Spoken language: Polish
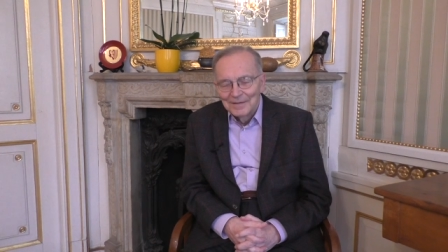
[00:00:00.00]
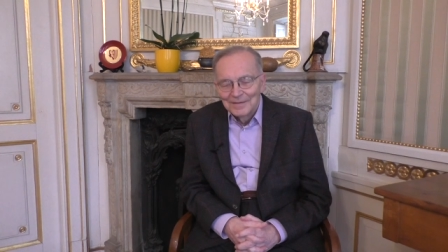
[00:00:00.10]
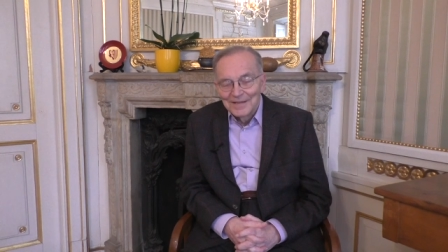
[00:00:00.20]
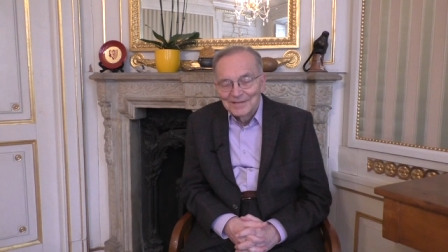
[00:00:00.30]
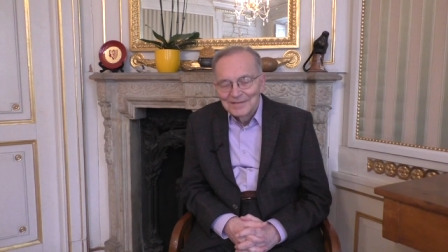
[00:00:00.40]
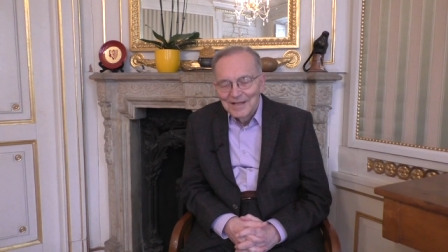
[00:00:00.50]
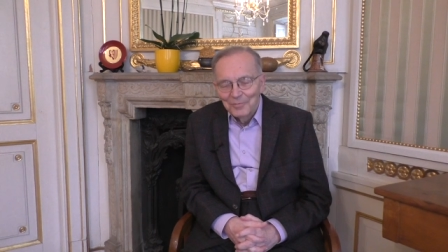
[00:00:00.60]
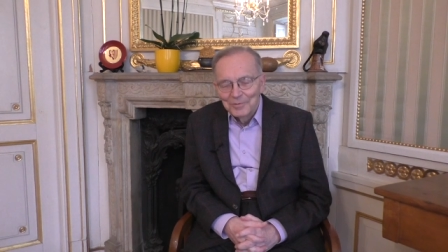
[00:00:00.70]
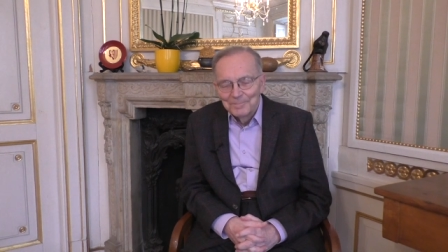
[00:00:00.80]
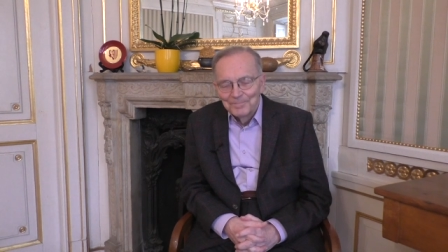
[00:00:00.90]

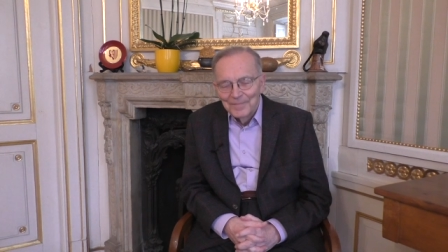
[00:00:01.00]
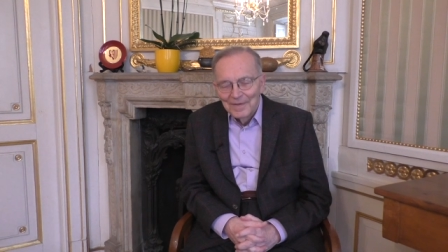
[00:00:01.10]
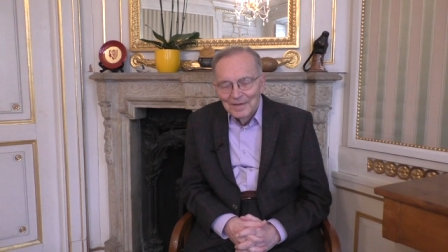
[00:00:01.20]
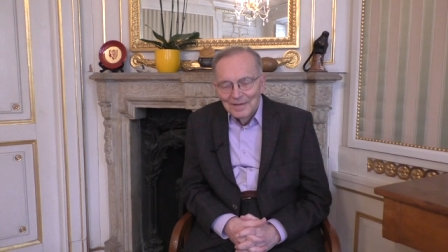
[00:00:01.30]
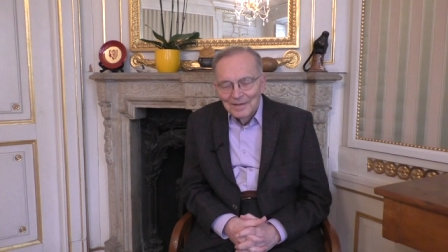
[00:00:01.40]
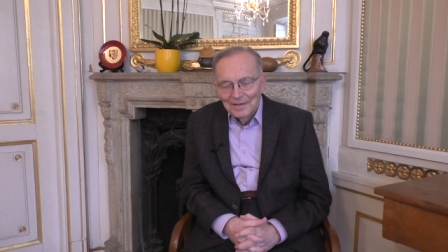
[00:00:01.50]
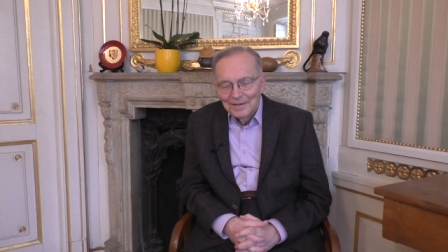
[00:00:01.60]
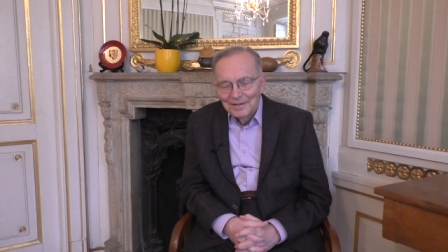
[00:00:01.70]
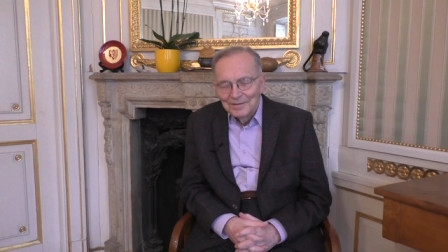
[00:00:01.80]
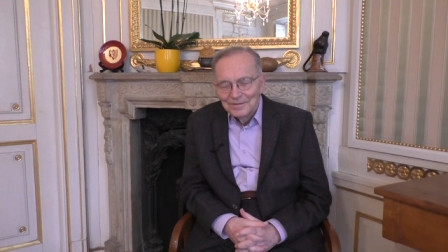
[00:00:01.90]
nastałem,
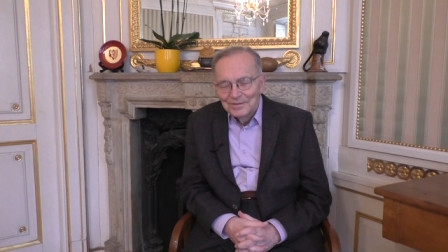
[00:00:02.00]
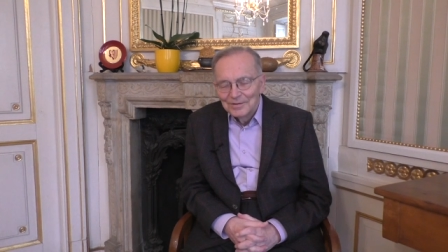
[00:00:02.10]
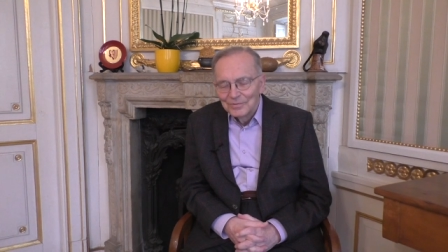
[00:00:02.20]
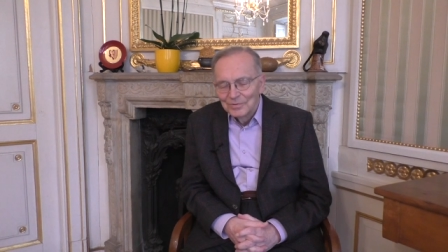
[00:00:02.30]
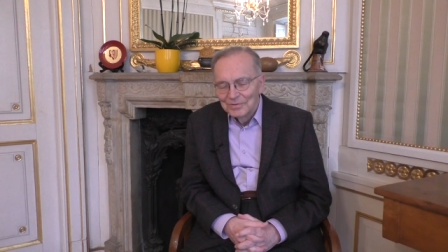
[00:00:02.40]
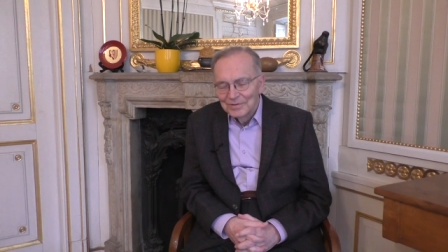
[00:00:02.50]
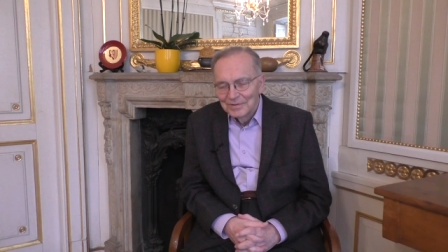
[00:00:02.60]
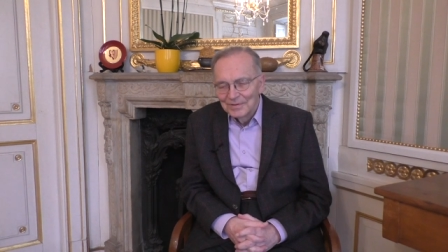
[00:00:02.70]
instytut